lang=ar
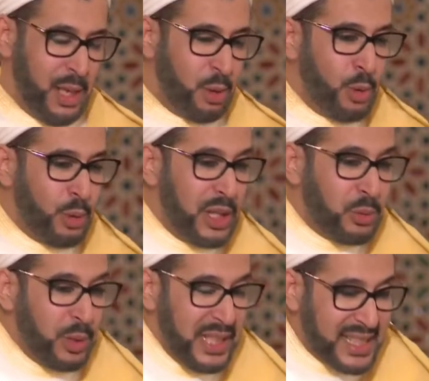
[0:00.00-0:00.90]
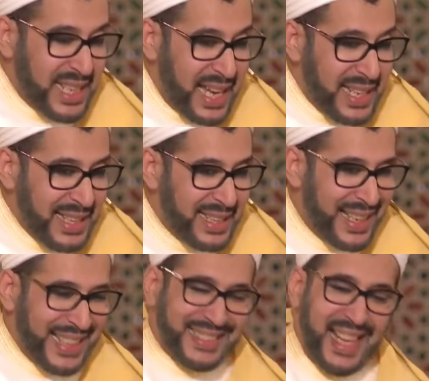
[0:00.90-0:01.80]
يكون ضد الإسكان
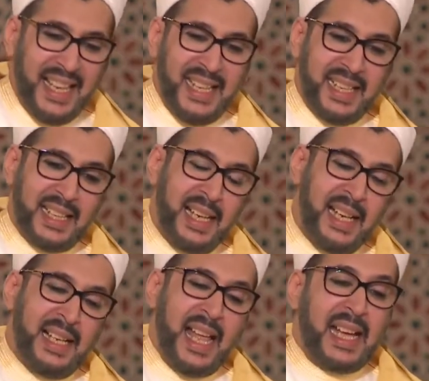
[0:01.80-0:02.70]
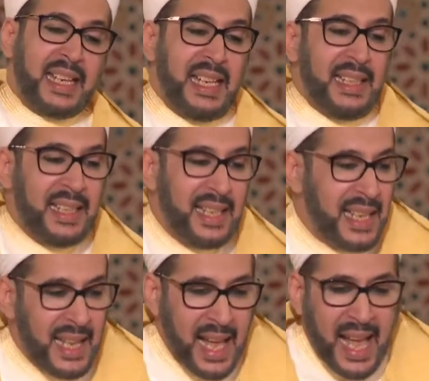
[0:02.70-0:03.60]
التحريك لكن
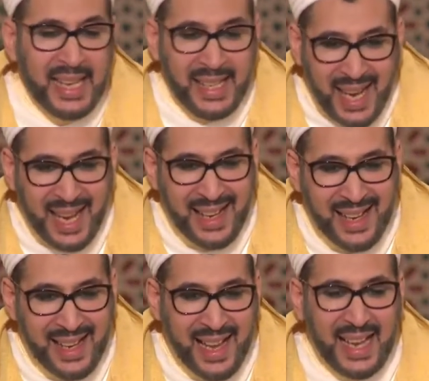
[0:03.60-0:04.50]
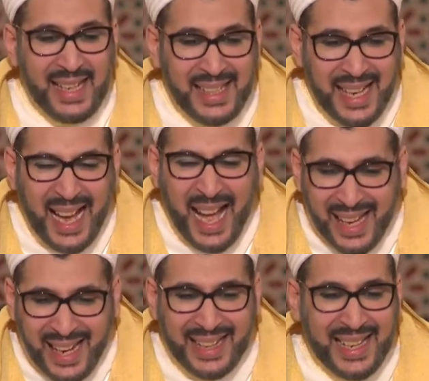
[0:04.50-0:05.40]
أي أي
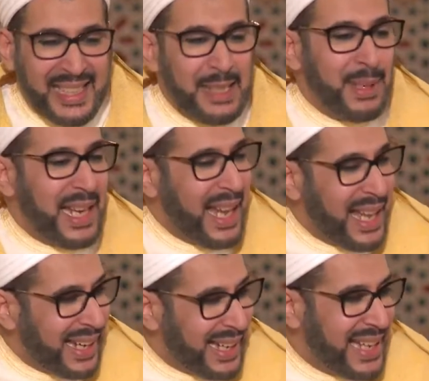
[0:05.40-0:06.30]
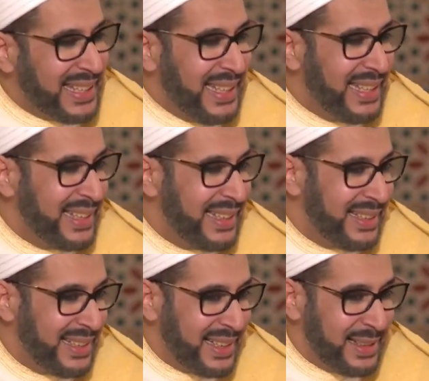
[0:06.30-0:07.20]
حركة من الحركات
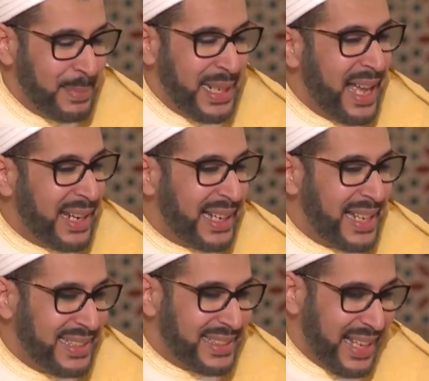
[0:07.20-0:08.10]
من حركات